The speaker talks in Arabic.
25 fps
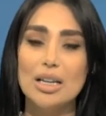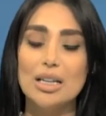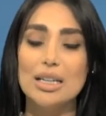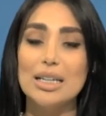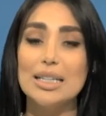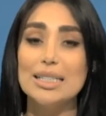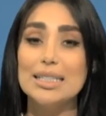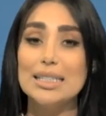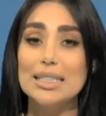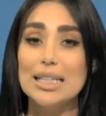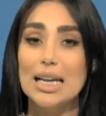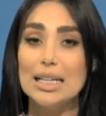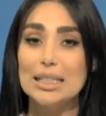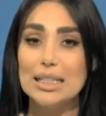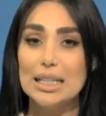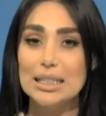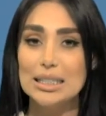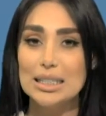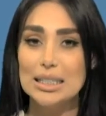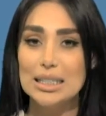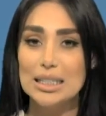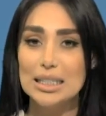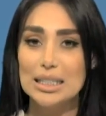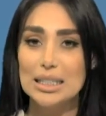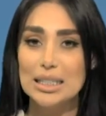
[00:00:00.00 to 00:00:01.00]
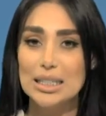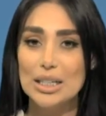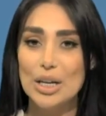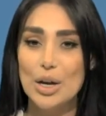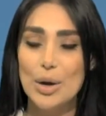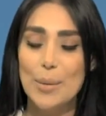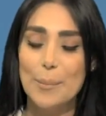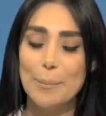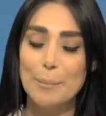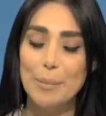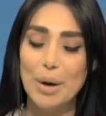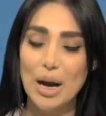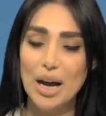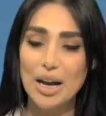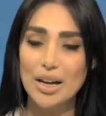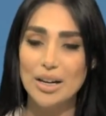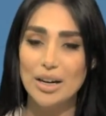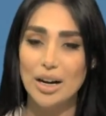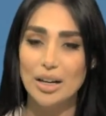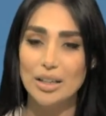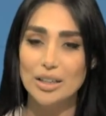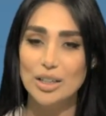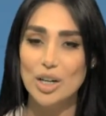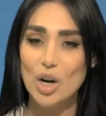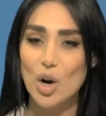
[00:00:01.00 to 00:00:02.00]
لسيادته
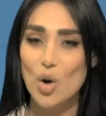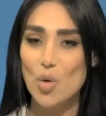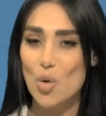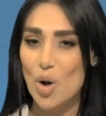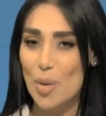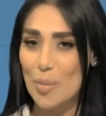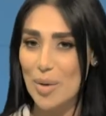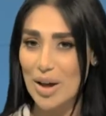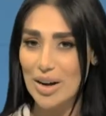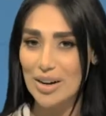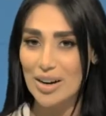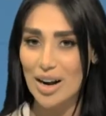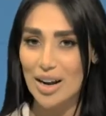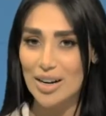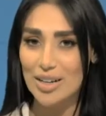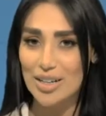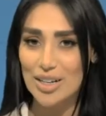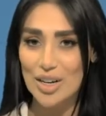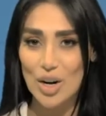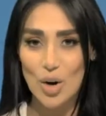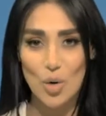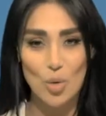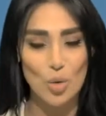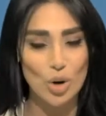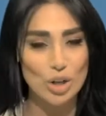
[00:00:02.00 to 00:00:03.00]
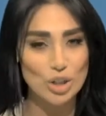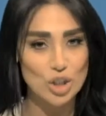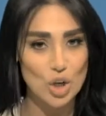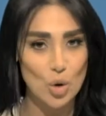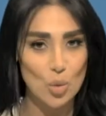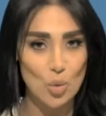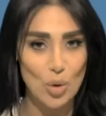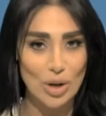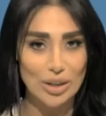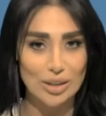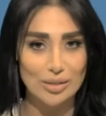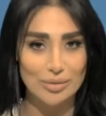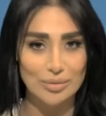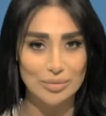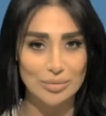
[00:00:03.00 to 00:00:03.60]
بحرا وبرا وجوا